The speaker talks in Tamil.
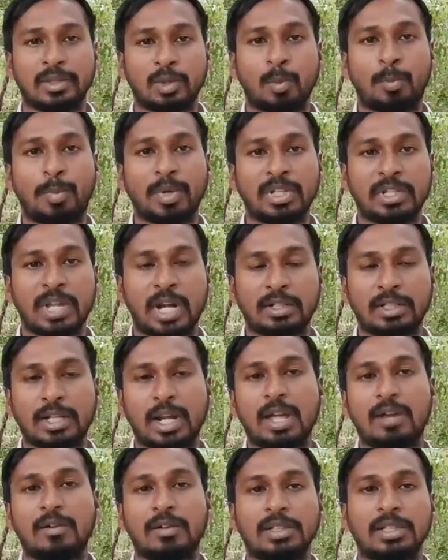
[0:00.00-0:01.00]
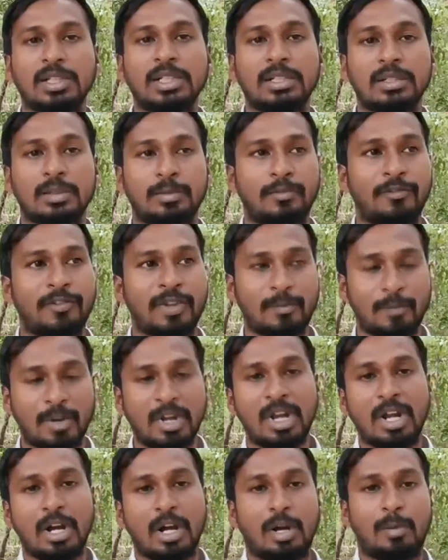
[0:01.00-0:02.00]
கடந்த முப்பது நாட்களாக வந்து
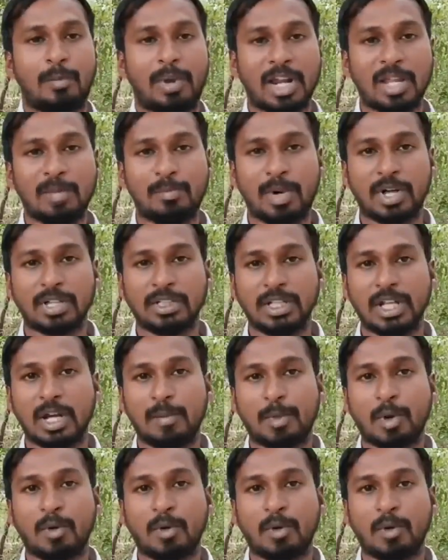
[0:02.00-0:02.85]
மலைப்பகுதி